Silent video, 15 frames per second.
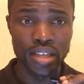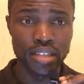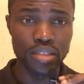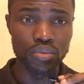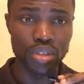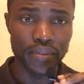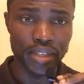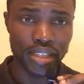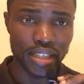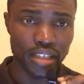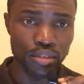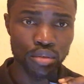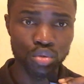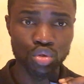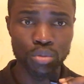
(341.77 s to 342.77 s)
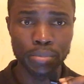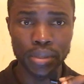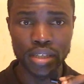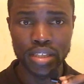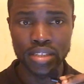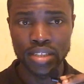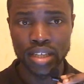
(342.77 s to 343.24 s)
Si vous avez créé une
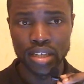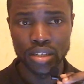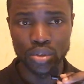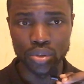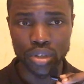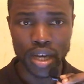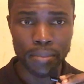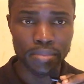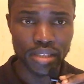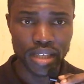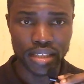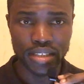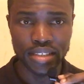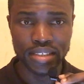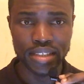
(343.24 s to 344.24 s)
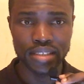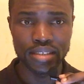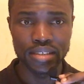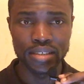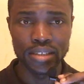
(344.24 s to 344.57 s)
entreprise, euh, ramenez un extrait